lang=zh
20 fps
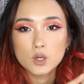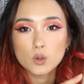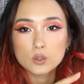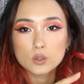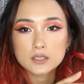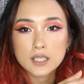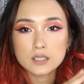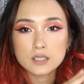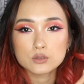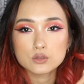我
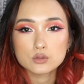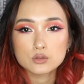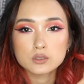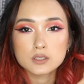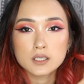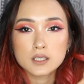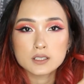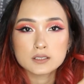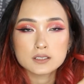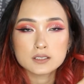当初
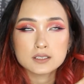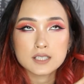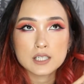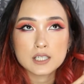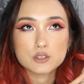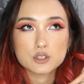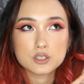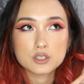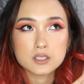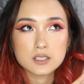呢是在
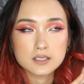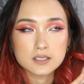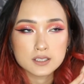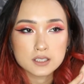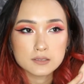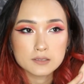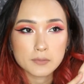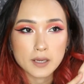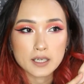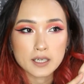屈臣
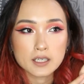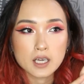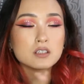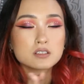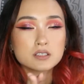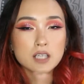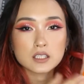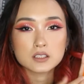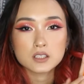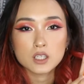氏买，然后
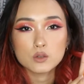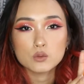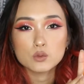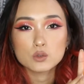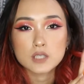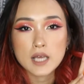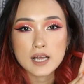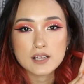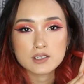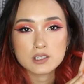Doctor Wu
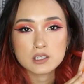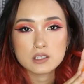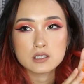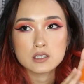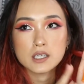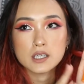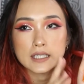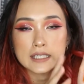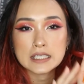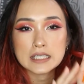它
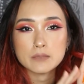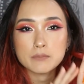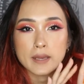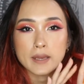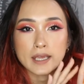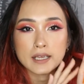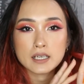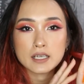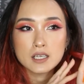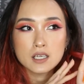是医
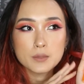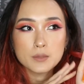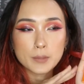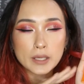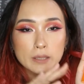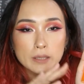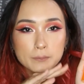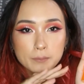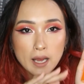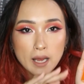美
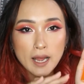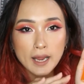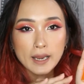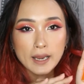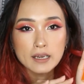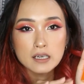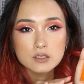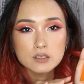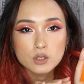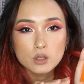品牌，
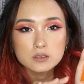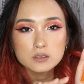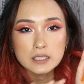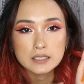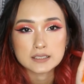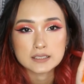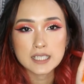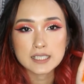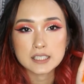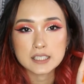通
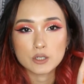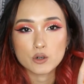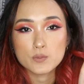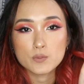常价钱会